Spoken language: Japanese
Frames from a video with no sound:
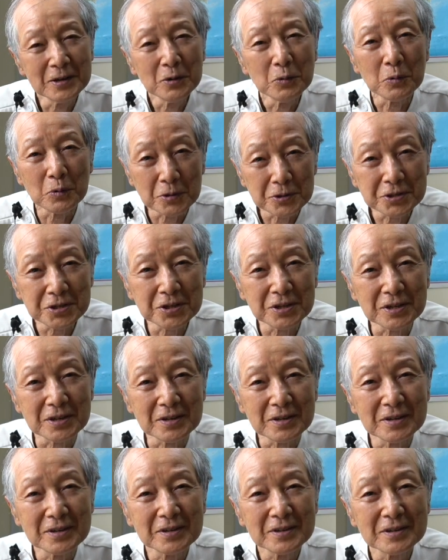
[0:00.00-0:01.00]
美味しい。
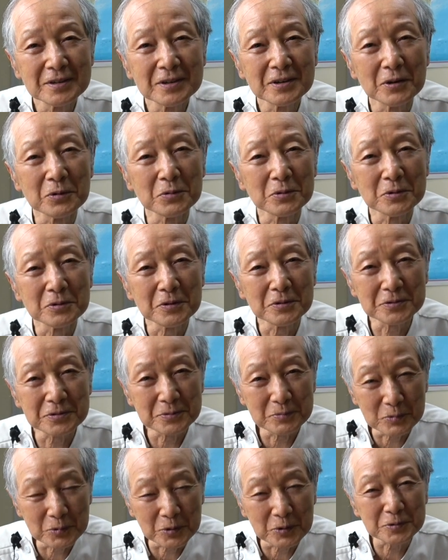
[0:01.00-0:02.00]
も
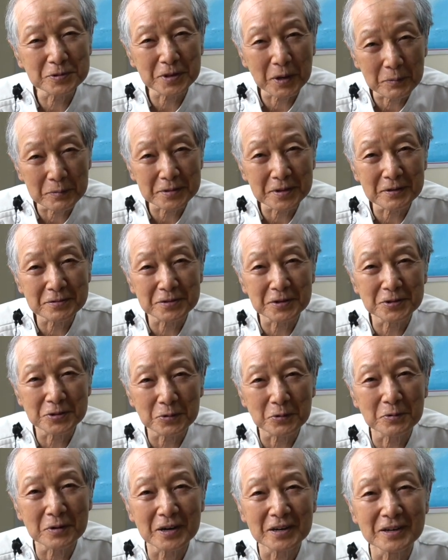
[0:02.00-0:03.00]
う食べたくて
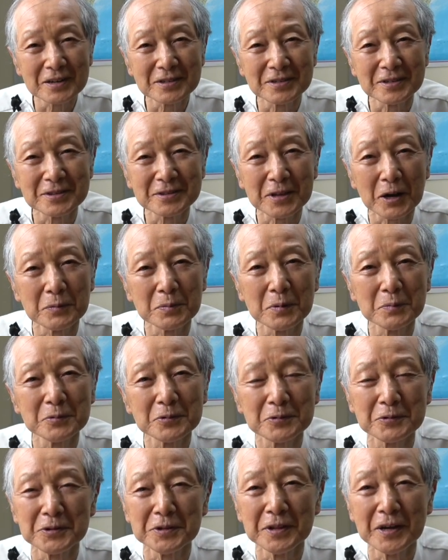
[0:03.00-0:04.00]
しょうがない食べ
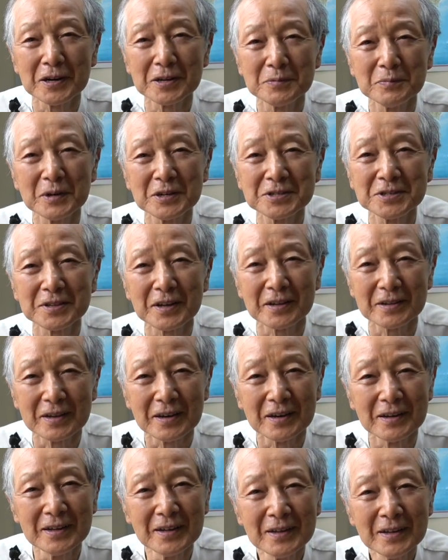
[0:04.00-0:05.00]
物になりました
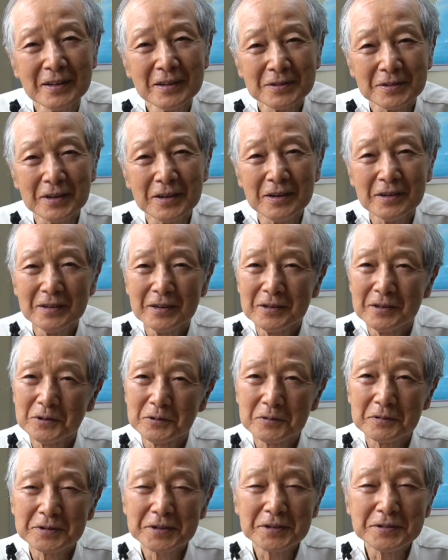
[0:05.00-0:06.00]
ね。で、
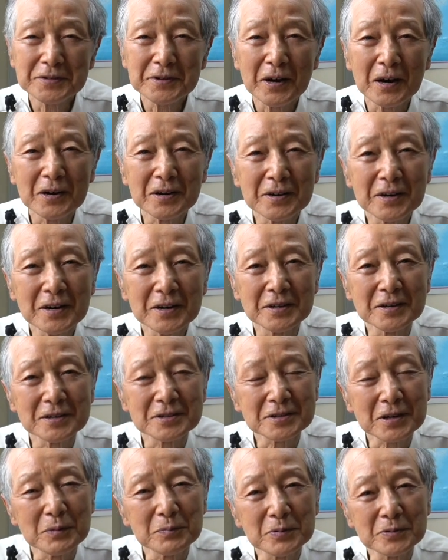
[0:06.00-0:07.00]
私は案外
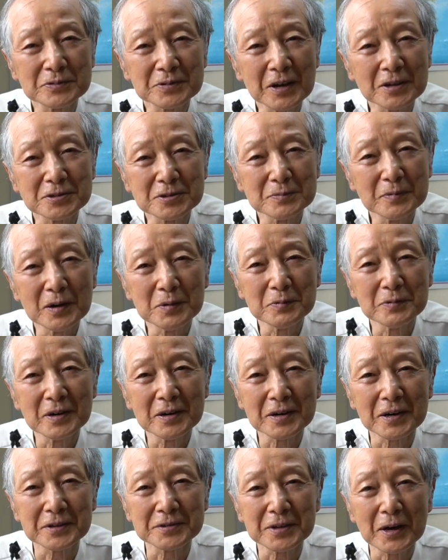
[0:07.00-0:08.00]
さつまいもな
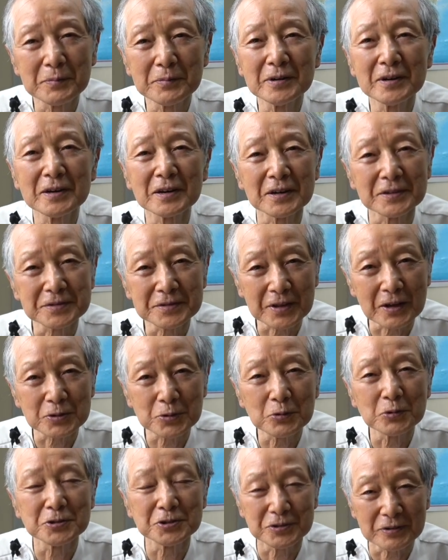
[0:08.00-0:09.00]
んか食べなかった、
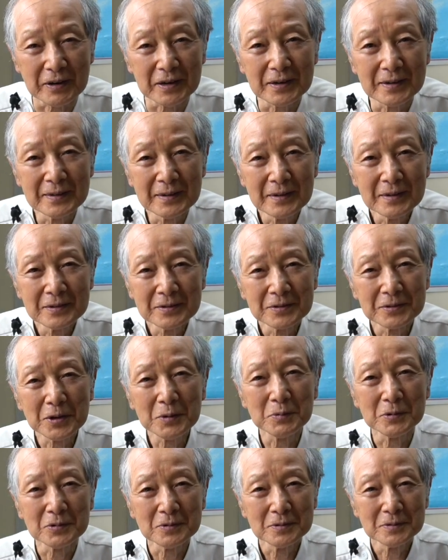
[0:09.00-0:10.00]
当時は。で
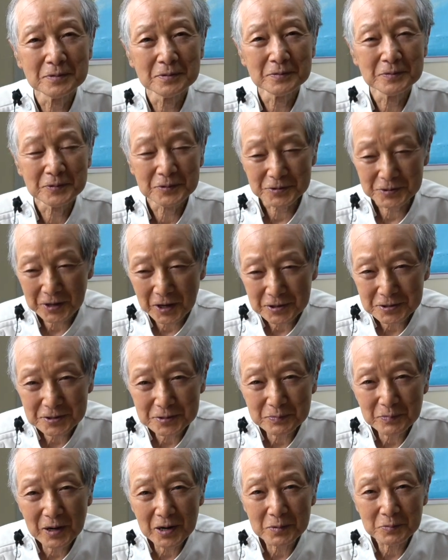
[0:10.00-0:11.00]
もさつ
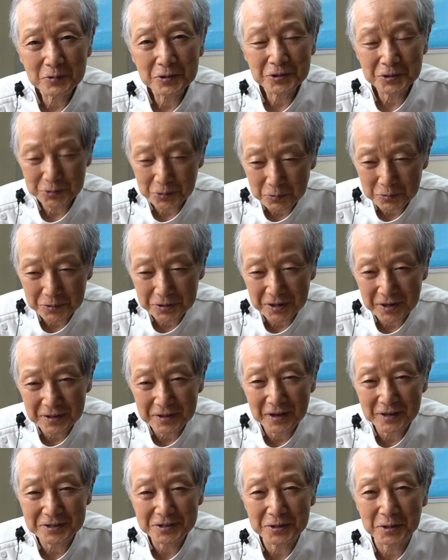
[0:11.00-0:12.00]
まいも一切れ
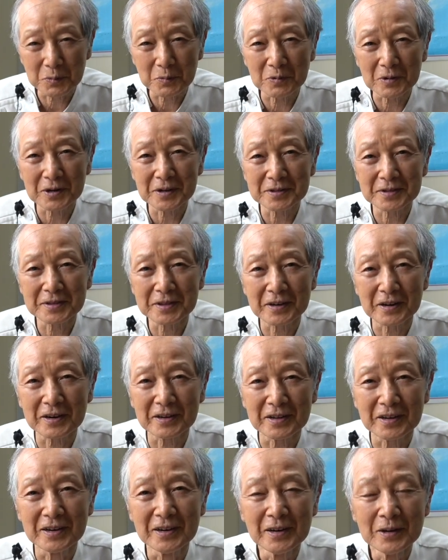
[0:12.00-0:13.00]
出してもらったら
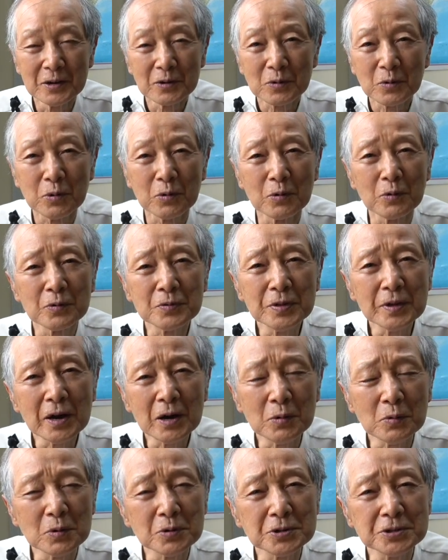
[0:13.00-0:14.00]
ね、こんな
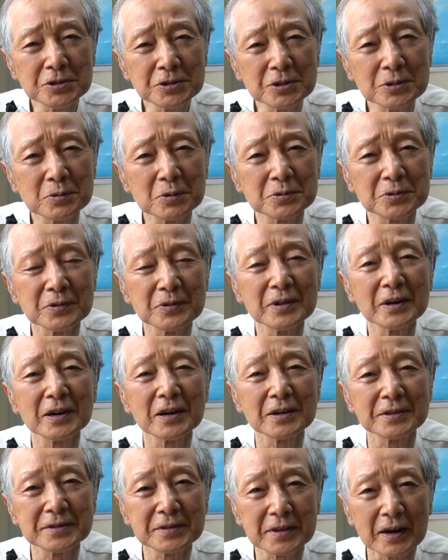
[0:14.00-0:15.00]
美味しいことな
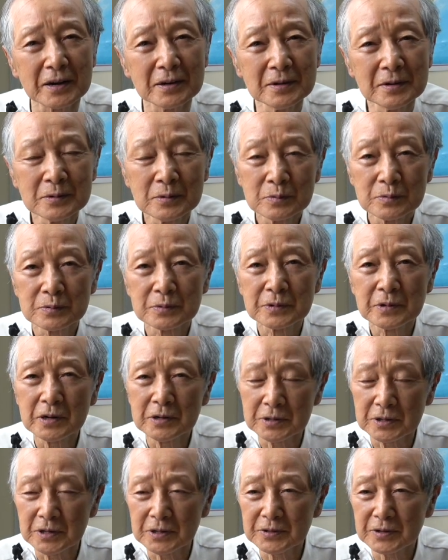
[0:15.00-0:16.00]
かった。何
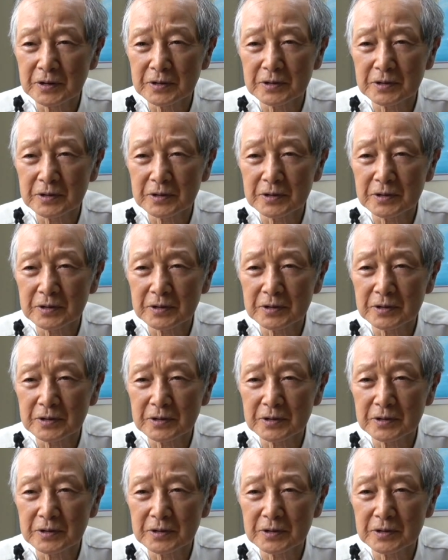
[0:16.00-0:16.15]
言いた